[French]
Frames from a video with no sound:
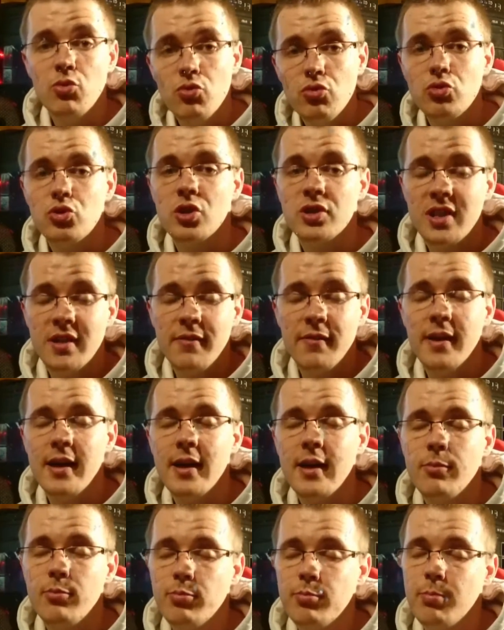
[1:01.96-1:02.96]
beaucoup de choses à
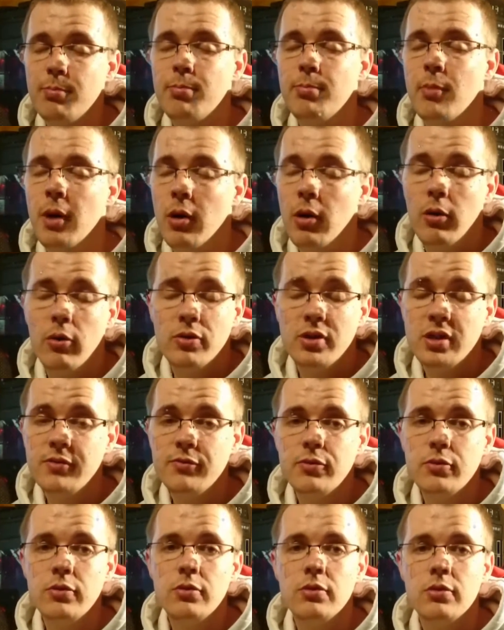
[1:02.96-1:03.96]
faire euh, au
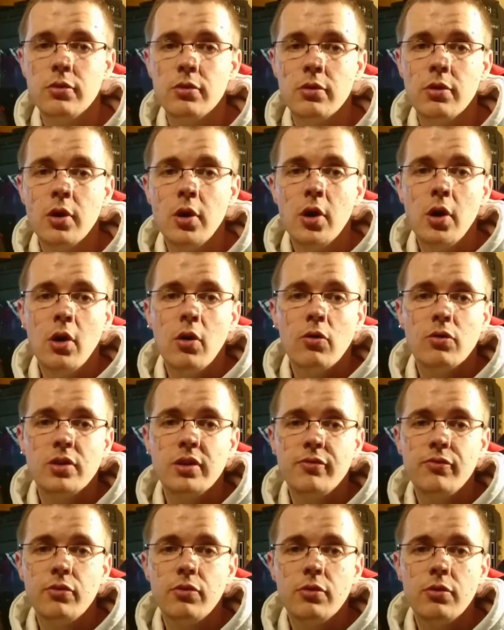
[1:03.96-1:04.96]
niveau, euh, au
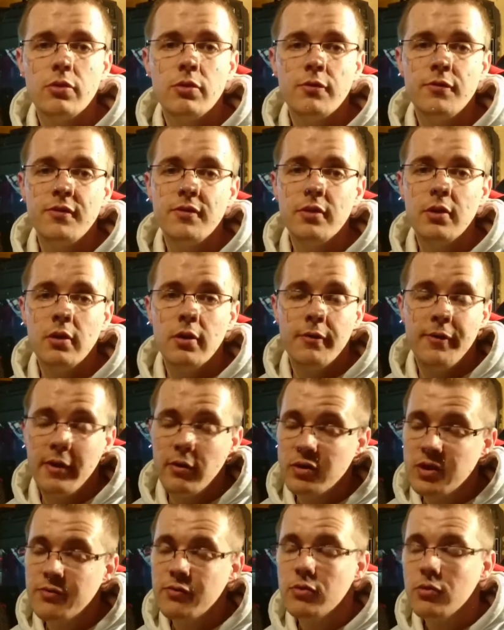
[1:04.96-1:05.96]
niveau, euh,
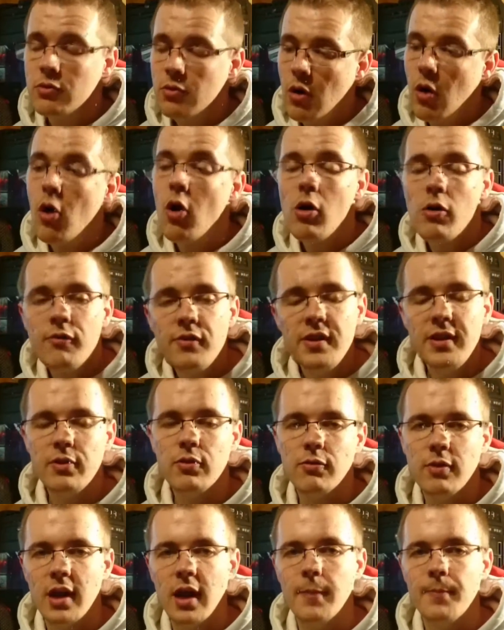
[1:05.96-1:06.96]
au niveau hors
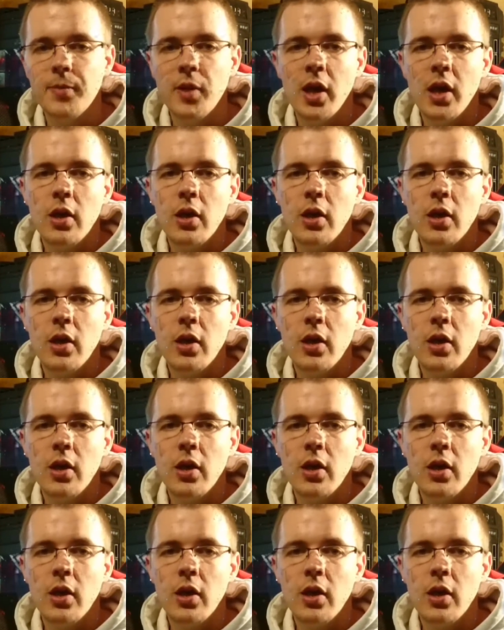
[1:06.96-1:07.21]
vidéo, voilà.